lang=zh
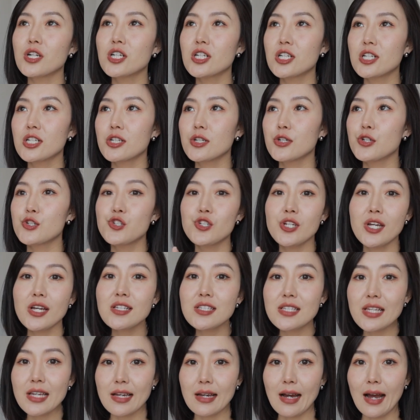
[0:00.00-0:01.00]
是
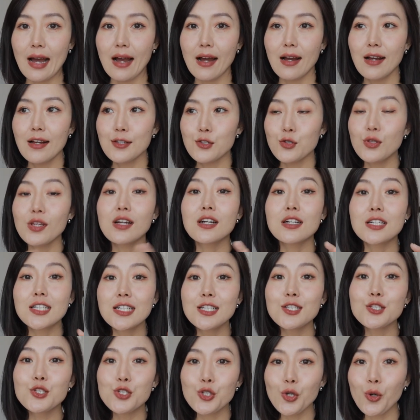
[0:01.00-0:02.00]
Jessica。就那个
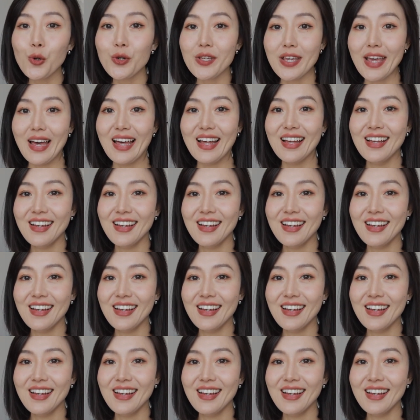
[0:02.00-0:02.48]
郑秀妍